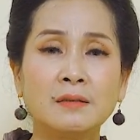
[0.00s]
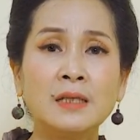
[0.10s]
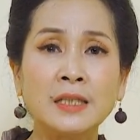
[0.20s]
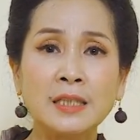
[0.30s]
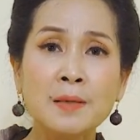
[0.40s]

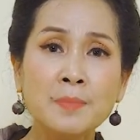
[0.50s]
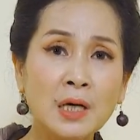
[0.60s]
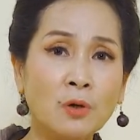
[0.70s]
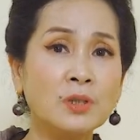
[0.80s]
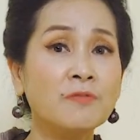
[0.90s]
để tìm
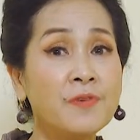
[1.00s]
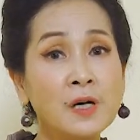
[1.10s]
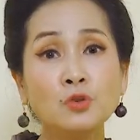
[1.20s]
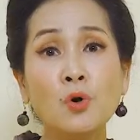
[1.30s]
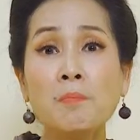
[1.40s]
hiểu những
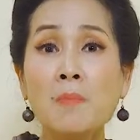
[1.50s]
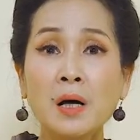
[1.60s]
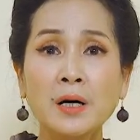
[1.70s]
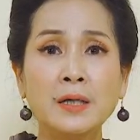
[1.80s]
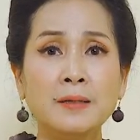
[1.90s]
phương thuốc
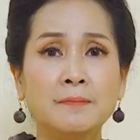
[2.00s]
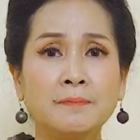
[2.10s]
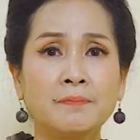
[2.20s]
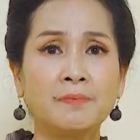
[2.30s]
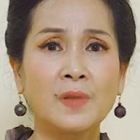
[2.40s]
mới.
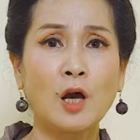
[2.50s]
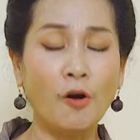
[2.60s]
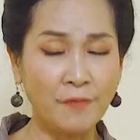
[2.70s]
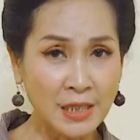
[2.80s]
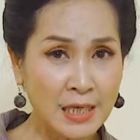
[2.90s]
Họ
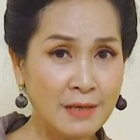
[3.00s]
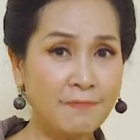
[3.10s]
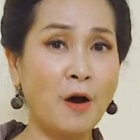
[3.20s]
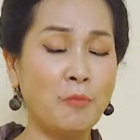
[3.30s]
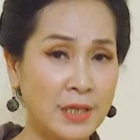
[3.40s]
vẫn hy
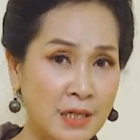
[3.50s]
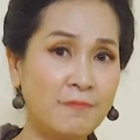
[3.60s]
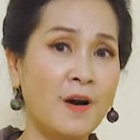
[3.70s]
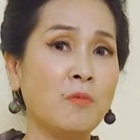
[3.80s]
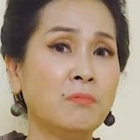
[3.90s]
vọng, hy
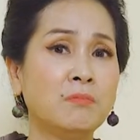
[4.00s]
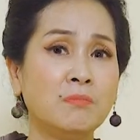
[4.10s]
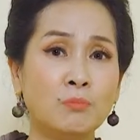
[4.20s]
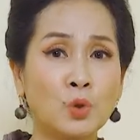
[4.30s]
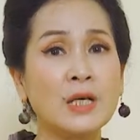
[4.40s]
vọng
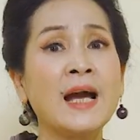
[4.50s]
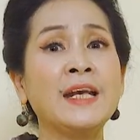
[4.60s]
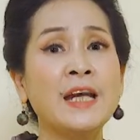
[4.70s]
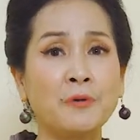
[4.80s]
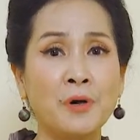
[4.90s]
một ngày
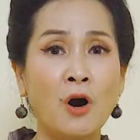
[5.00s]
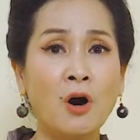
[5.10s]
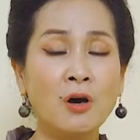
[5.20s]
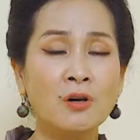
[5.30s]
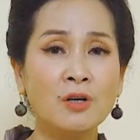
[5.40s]
nào
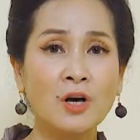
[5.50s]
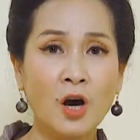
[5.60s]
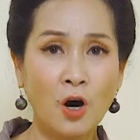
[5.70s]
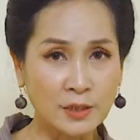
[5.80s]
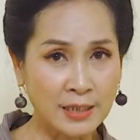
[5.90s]
đó
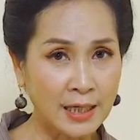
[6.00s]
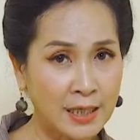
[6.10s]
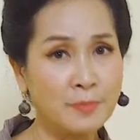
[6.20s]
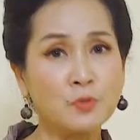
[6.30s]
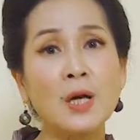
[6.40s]
họ sẽ
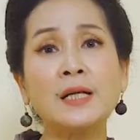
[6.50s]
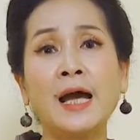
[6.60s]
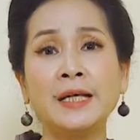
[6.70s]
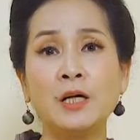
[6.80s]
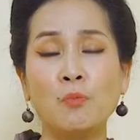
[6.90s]
kiểm soát được
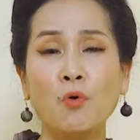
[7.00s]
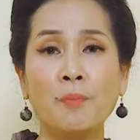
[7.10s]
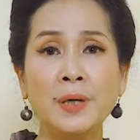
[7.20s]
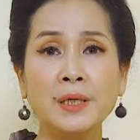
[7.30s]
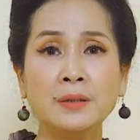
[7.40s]
hành động của
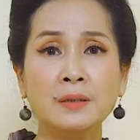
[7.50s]
mình.